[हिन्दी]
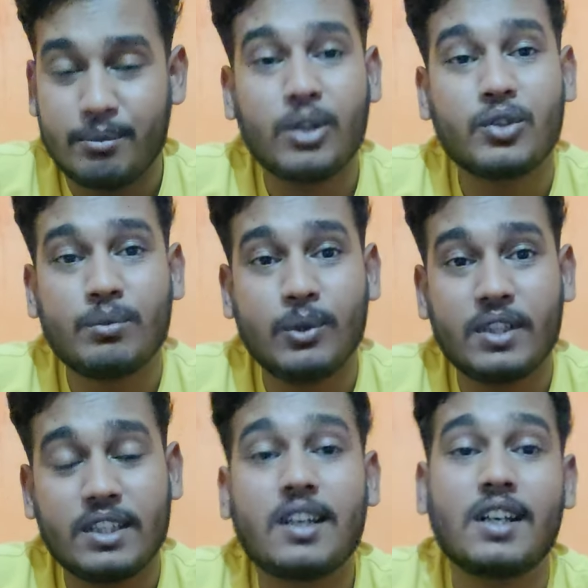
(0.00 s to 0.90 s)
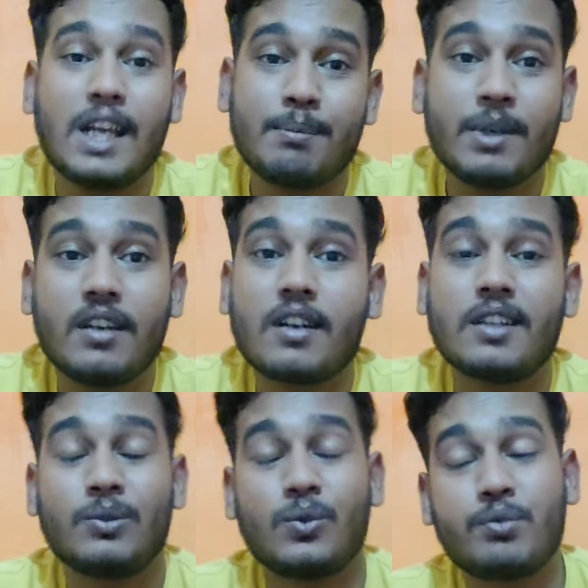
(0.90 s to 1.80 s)
बहुत लोग बोल रहे थे कल लाइव भी कर
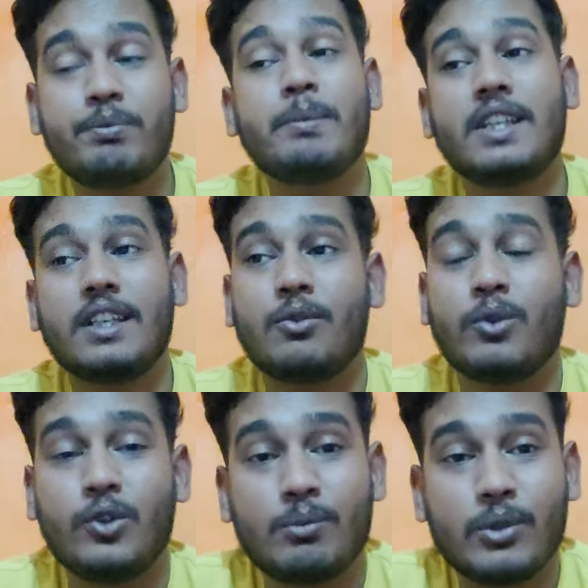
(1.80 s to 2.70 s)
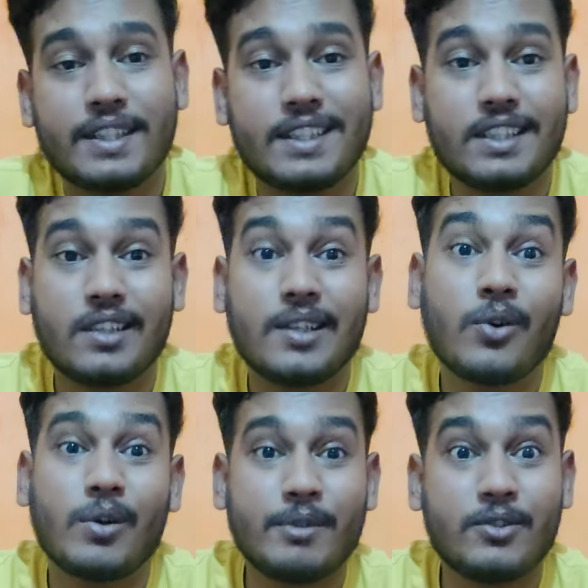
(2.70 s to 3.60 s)
रहे थे तो उसमें भी कोई लोग बोल रहे थे कि नहीं
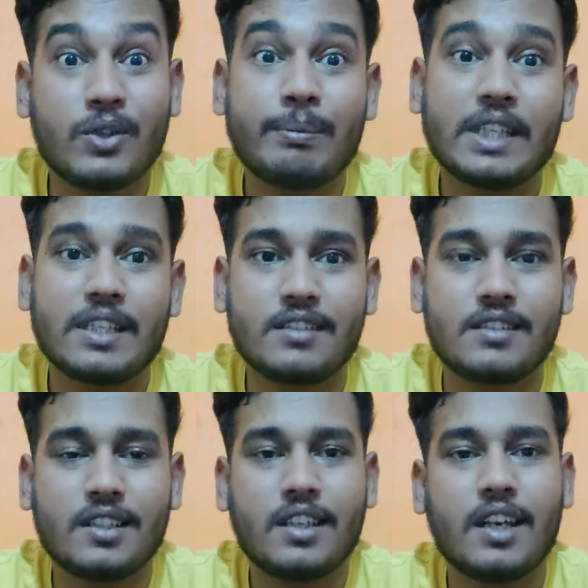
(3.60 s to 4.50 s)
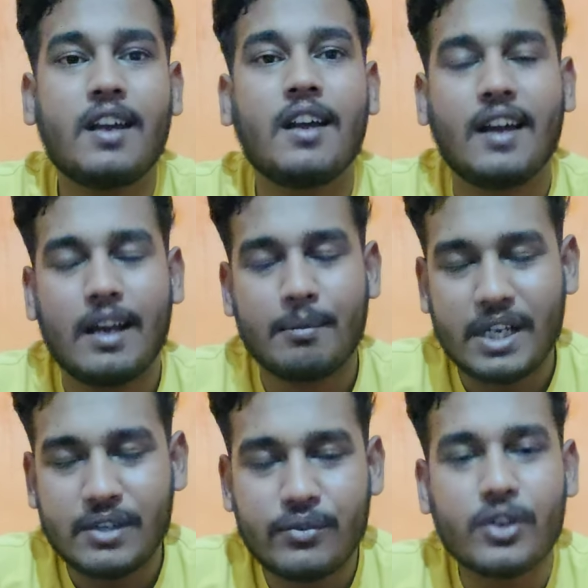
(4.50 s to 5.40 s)
गवर्नमेंट जॉब में इज्जत है
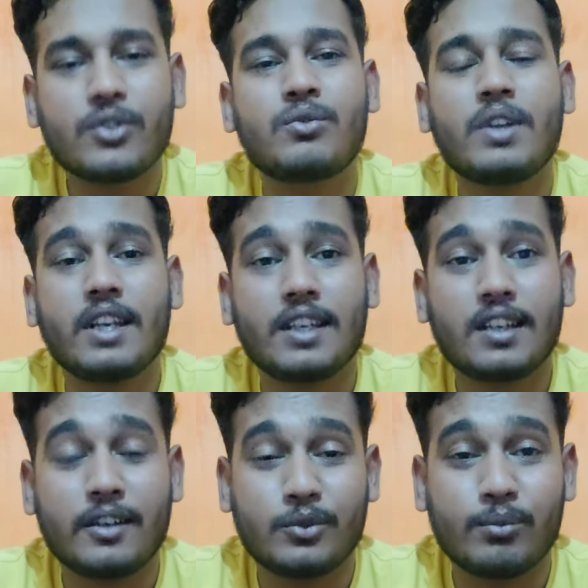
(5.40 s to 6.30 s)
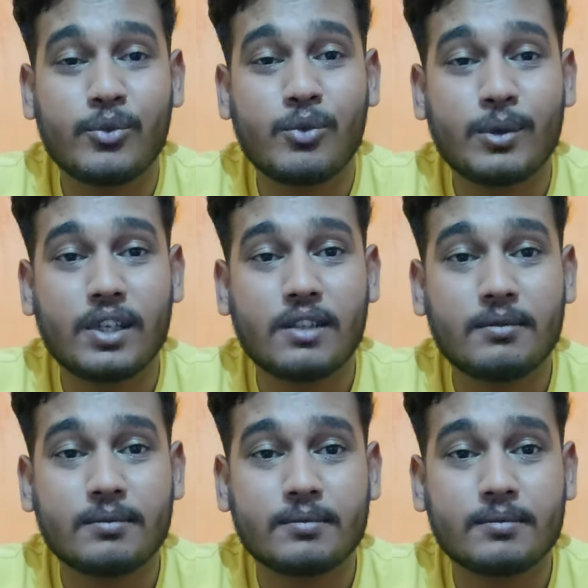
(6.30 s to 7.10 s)
भाई फॉर्चूनर लेके अगर तुम घूमोगे